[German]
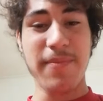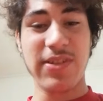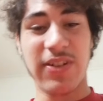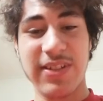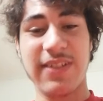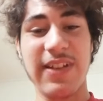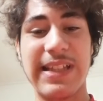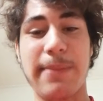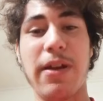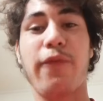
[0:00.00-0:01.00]
ansonsten werde
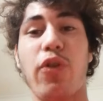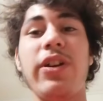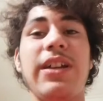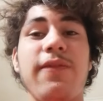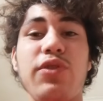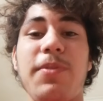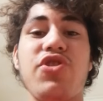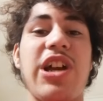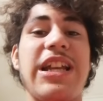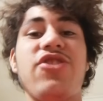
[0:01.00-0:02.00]
ich mich freuen,
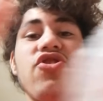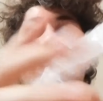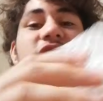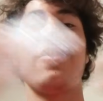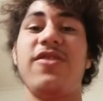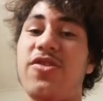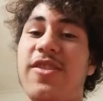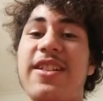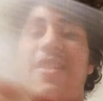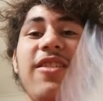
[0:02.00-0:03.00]
Fußball-Challenge. Wie
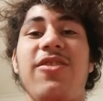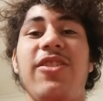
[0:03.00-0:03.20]
gesagt,